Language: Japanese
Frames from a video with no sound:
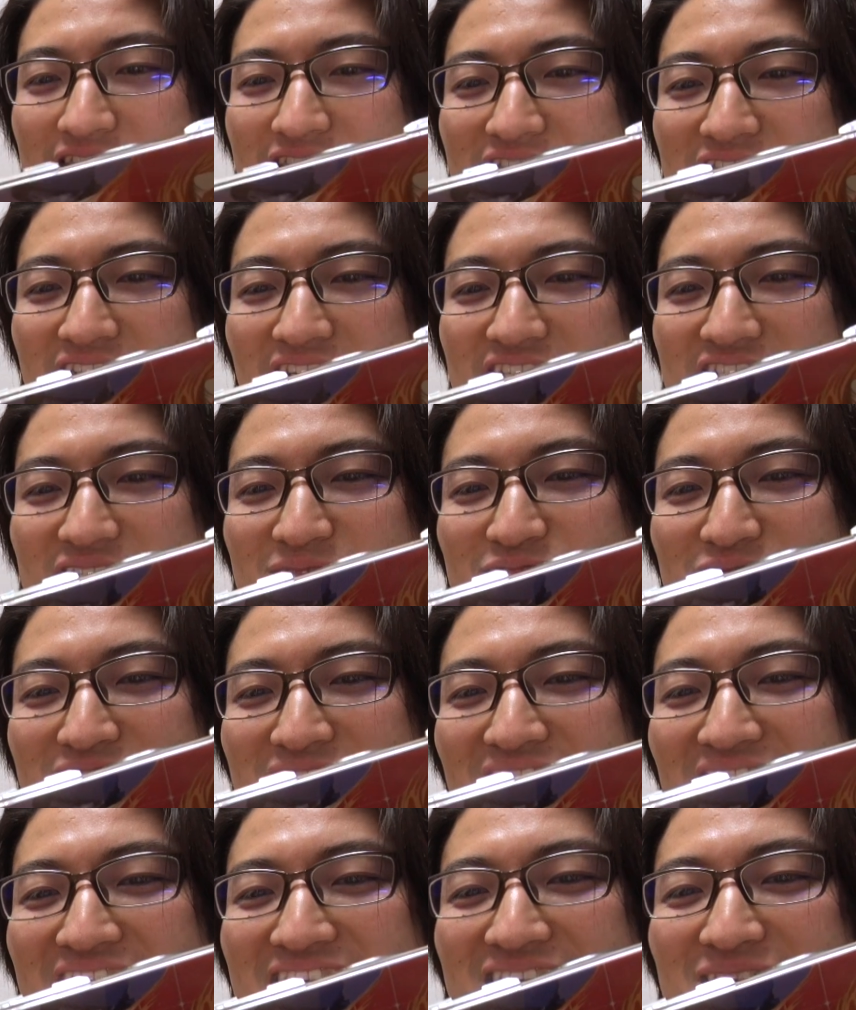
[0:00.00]
実際自
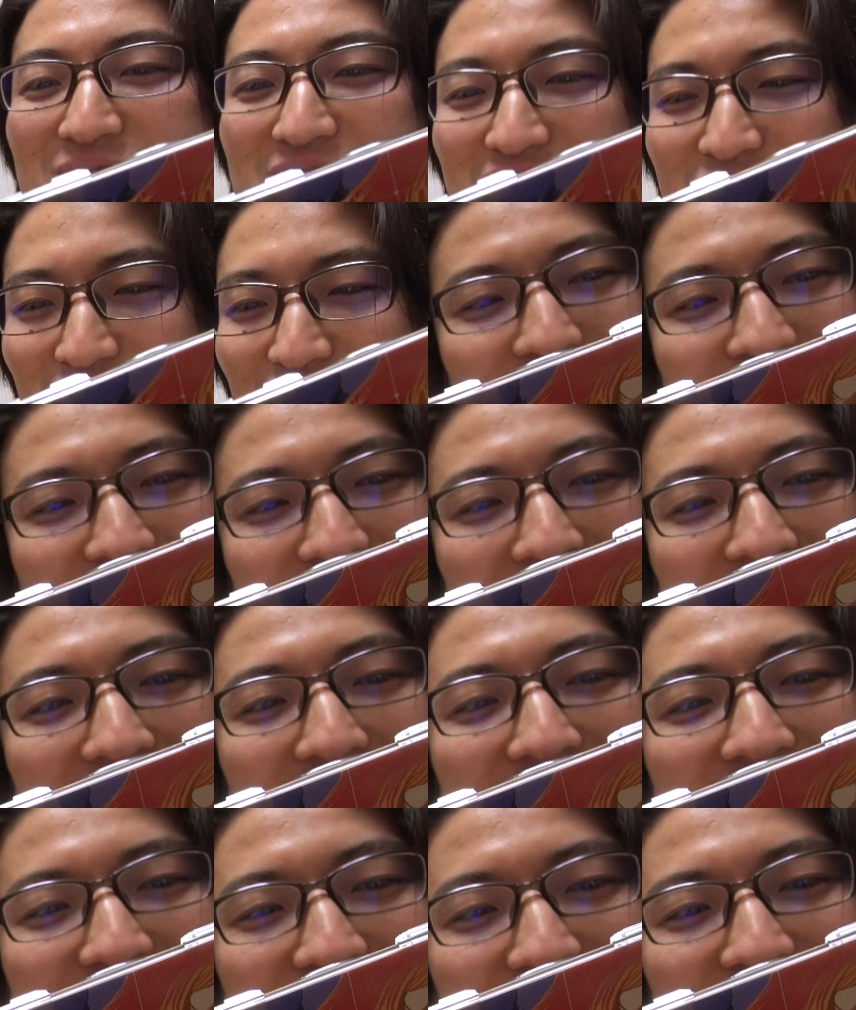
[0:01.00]
分でやってみると
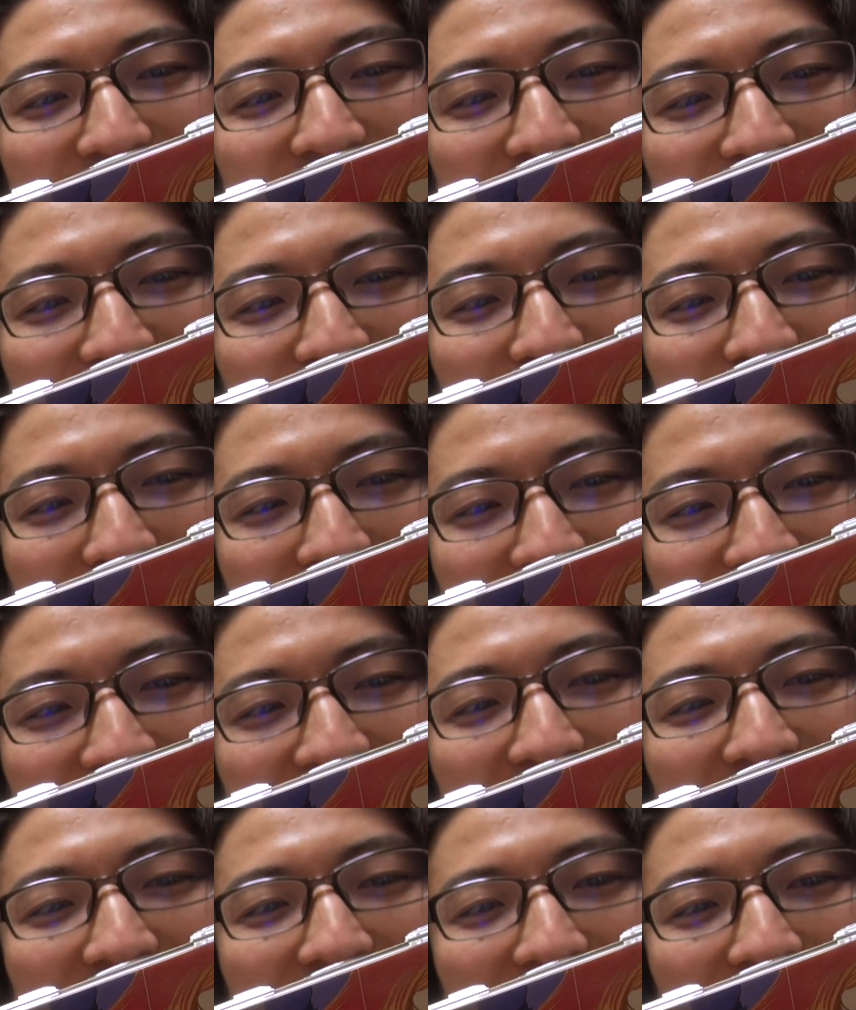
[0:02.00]
再現するっていうのが好
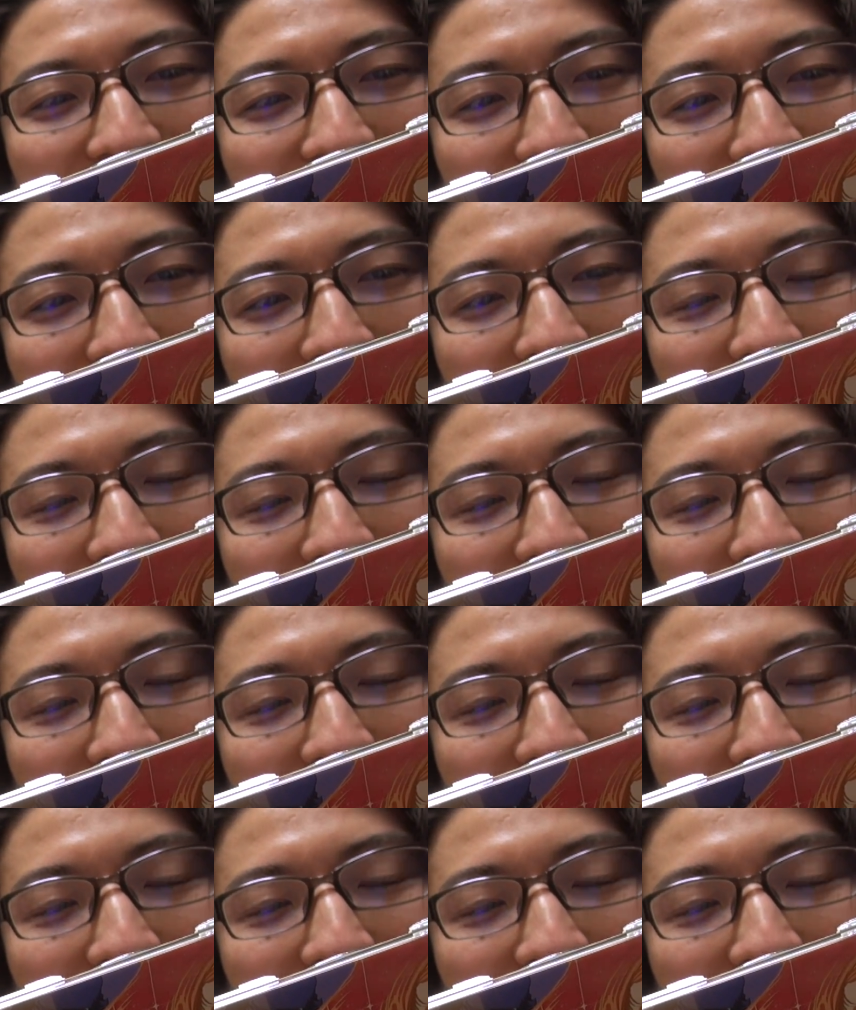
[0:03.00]
きだったので